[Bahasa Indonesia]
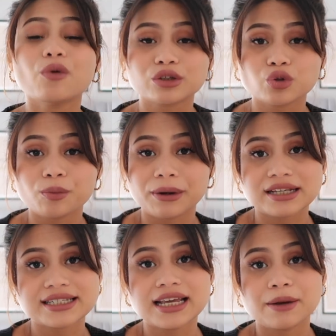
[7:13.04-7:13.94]
waktu
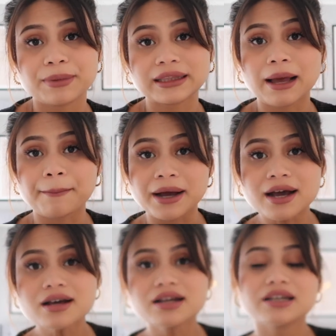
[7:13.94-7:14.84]
operasi yang
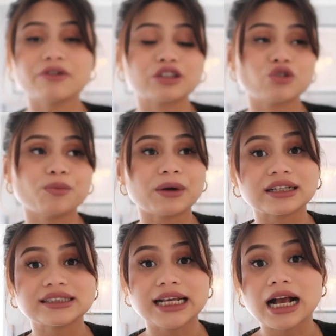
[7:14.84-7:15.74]
pertama waktu
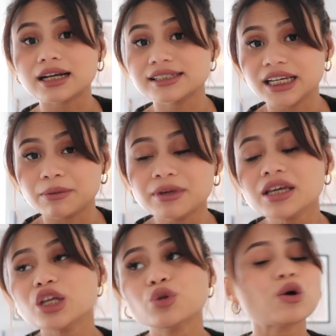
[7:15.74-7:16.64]
operasi kakak
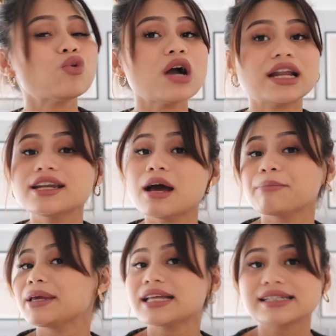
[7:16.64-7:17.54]
Jamie itu aku nggak
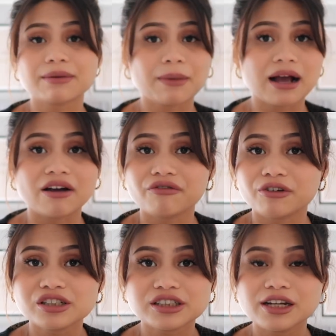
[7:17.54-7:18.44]
didampingin sama Kak
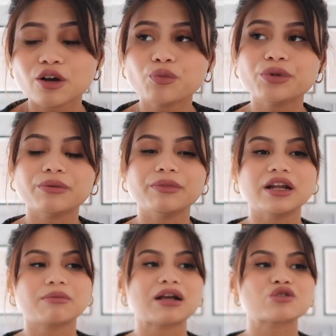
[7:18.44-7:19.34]
Fons jadi aku
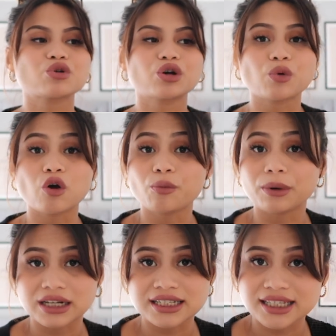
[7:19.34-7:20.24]
bener-bener masuk ke ruang
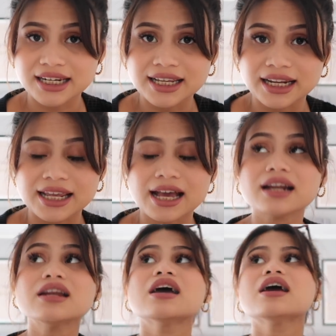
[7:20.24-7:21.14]
operasi
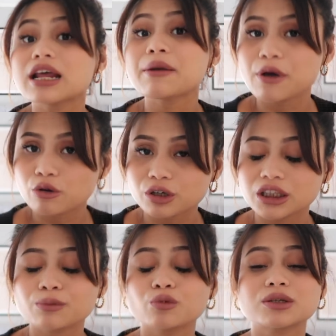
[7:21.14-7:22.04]
sendirian dan baru
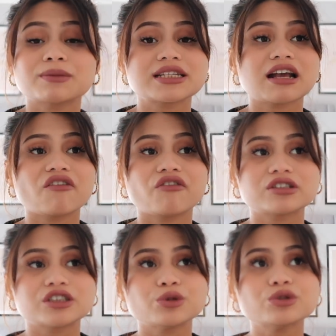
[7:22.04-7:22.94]
ketemu sama si Kak
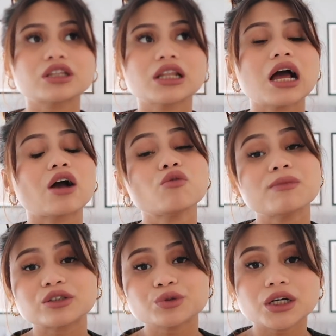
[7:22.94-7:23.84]
Fons itu setelah aku
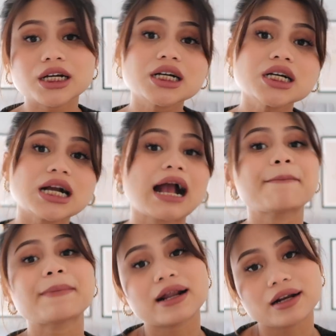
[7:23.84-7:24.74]
masuk ke
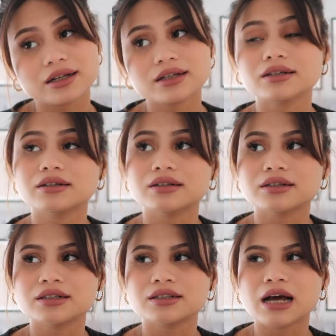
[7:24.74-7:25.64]
kamar
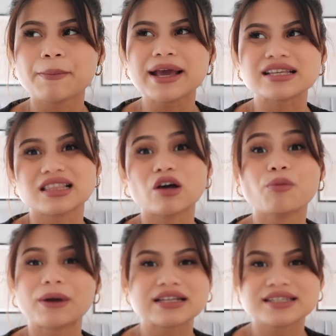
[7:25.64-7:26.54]
uh, apa ya setelah
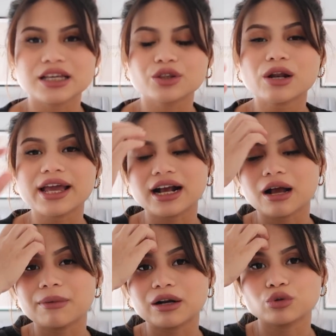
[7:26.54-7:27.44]
operasi gitulah yang
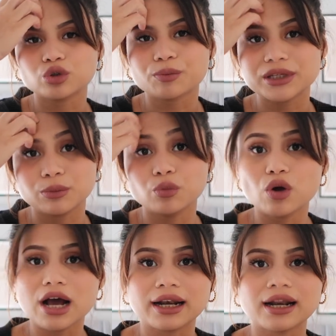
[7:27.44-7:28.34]
kamar untuk
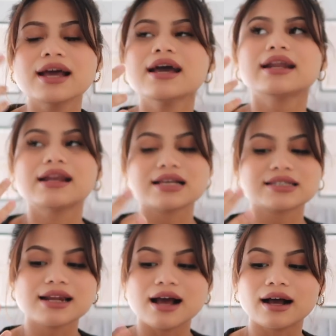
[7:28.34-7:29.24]
penyembuhan nah
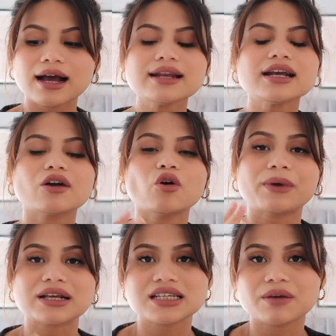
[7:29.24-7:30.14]
sedangkan yang
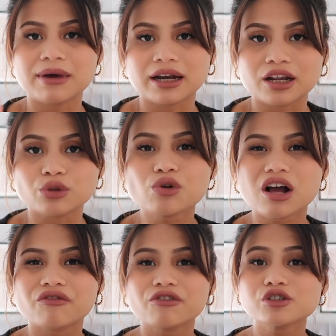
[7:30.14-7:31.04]
operasi kemarin itu
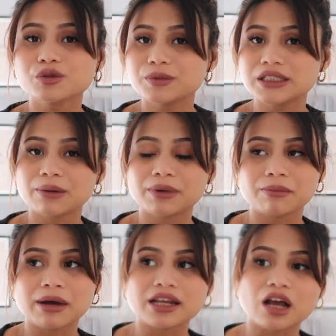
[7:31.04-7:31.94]
Kak Fons bisa
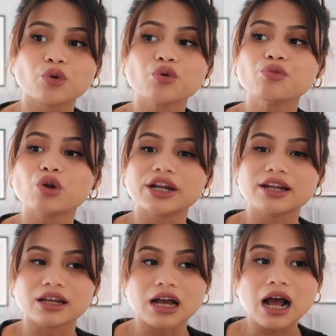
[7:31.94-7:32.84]
menemani aku mulai
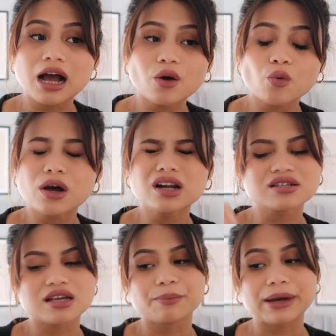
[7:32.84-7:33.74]
dari awal
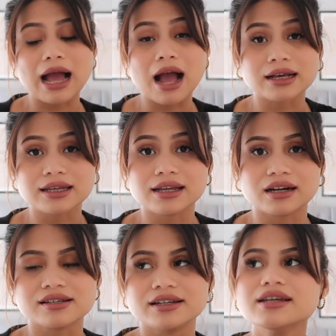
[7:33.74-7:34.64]
awal sampai
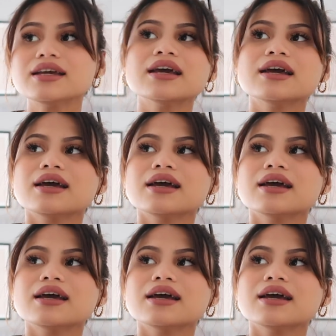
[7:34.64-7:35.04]
akhir jadi